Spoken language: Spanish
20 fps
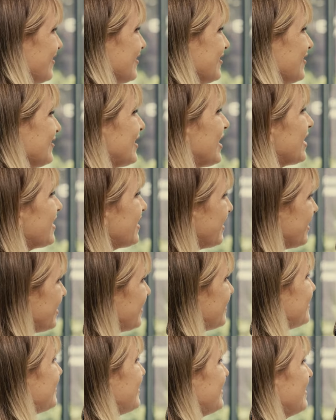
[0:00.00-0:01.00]
con otra
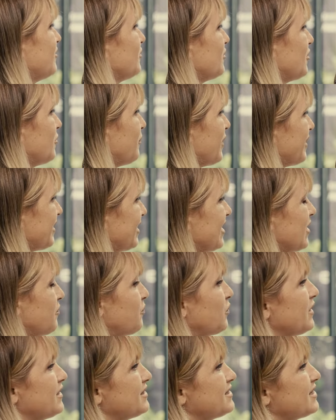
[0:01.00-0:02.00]
gente, a otros padres les
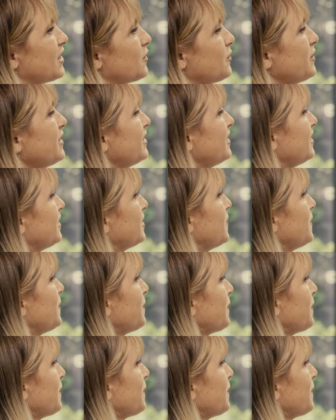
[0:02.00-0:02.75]
puede servir.